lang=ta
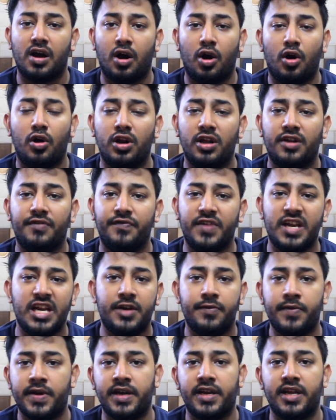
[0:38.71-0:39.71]
ஹானர் வி
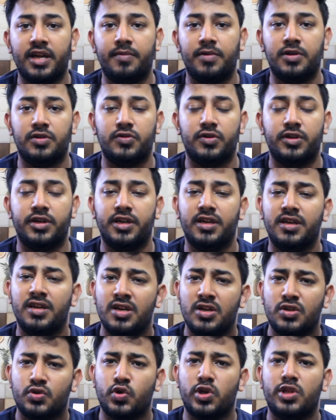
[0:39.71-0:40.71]
டுவெண்ட்டி அப்படின்னு சொல்லிட்டு
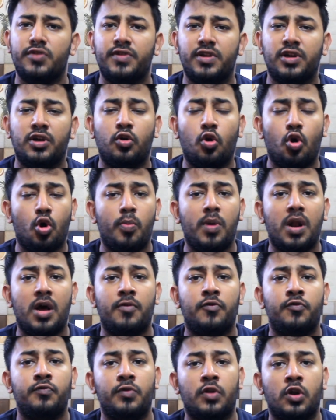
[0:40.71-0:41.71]
ஸோ இது வந்து
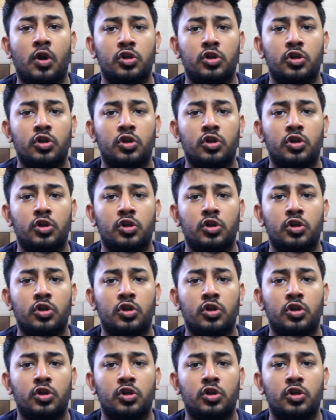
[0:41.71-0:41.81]
குளோபலாகவும்